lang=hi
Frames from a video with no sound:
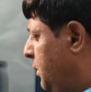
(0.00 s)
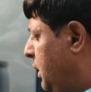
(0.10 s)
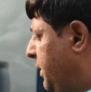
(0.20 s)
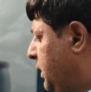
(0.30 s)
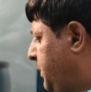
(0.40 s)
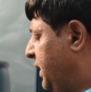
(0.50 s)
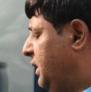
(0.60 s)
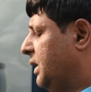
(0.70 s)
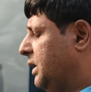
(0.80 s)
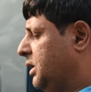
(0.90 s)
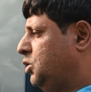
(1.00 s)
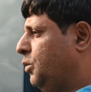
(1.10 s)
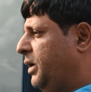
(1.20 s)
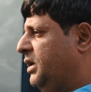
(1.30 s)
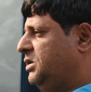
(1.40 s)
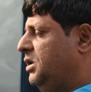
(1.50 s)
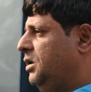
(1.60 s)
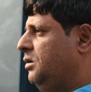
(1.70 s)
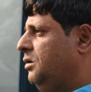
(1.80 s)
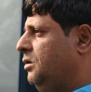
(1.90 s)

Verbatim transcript: मेरे पास पहले टाटा की सुपर एस थी